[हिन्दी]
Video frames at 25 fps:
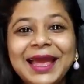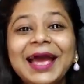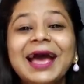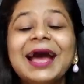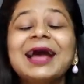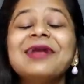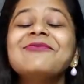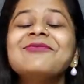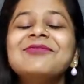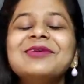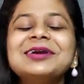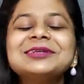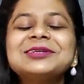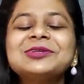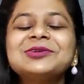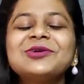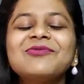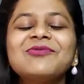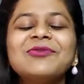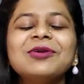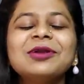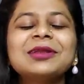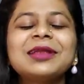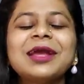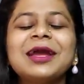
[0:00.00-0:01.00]
एंड फर्स्ट
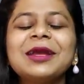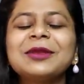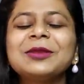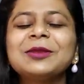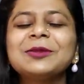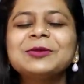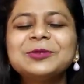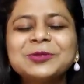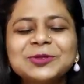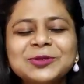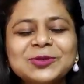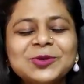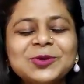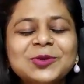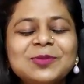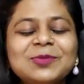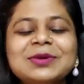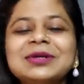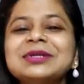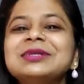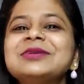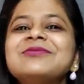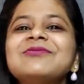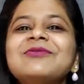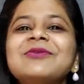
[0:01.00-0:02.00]
ऑफ ऑल थैंक यू सो
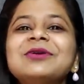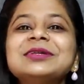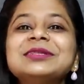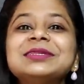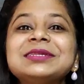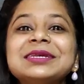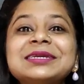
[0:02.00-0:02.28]
मच फॉर